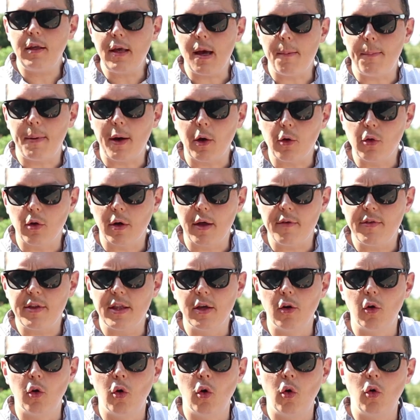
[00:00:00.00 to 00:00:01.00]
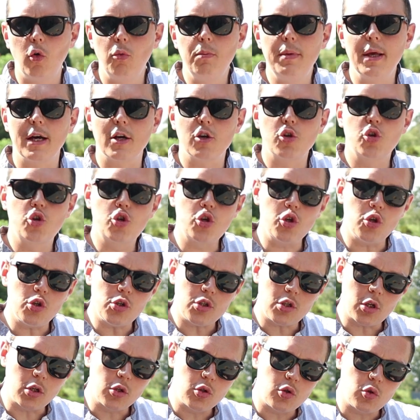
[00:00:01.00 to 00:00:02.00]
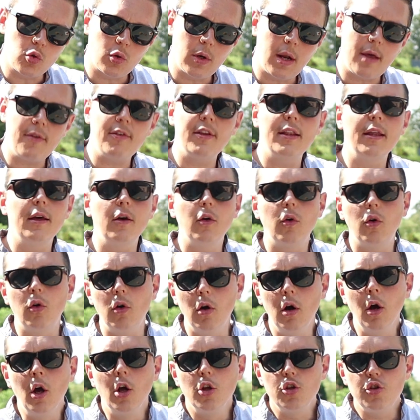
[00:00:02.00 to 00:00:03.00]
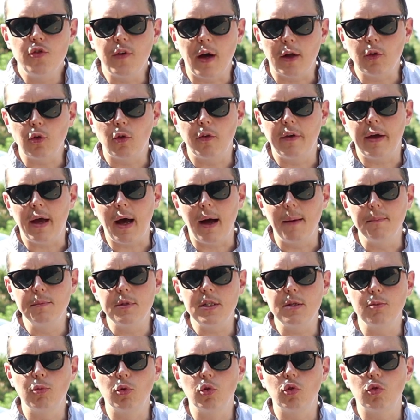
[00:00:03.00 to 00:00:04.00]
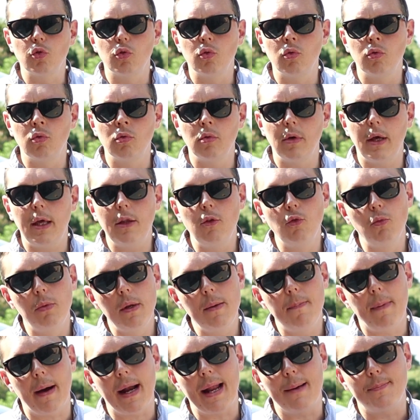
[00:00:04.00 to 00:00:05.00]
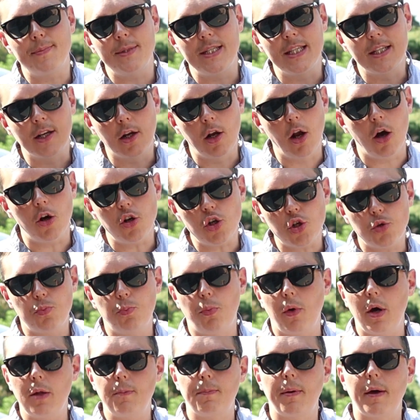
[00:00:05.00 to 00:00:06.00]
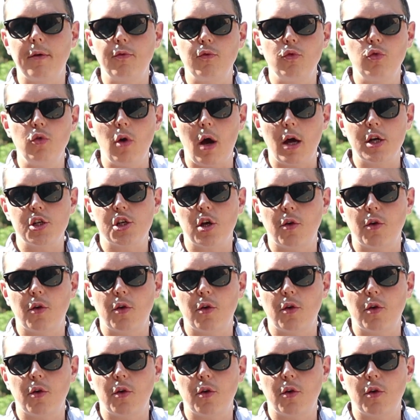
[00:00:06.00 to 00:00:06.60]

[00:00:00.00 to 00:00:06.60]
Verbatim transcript: qui est apparu dans la vidéo ou bien juste en dessous de la vidéo. Tu vas retrouver un petit bouton et n'oublie pas la petite cloche pour être prévenu à